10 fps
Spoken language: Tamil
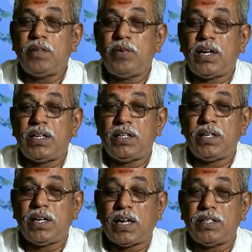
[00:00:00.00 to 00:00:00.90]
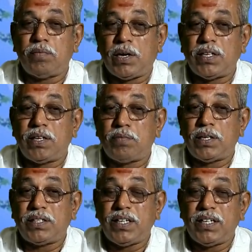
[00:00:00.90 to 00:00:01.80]
இவ்வாறு அந்த
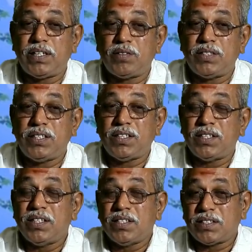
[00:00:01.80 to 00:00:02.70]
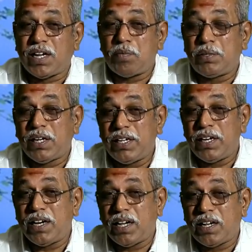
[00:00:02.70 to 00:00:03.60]
மாதுளம்பழத்தை நீங்கள் வந்து சாப்பிட்டா
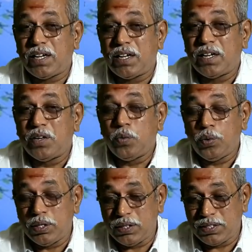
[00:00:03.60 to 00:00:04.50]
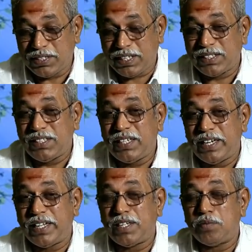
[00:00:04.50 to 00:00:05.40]
என்ன ஒரு சக்தி
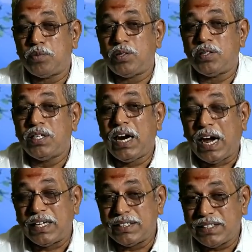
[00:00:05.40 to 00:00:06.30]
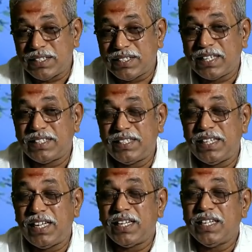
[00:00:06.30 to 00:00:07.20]
கிடைக்குமோ அந்த
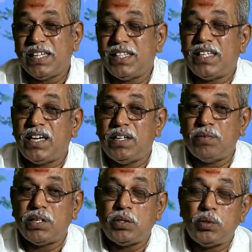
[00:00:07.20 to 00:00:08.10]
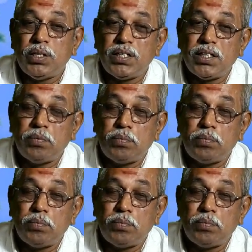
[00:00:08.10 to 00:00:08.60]
சக்தி இந்த லிவர் டூ என்கிற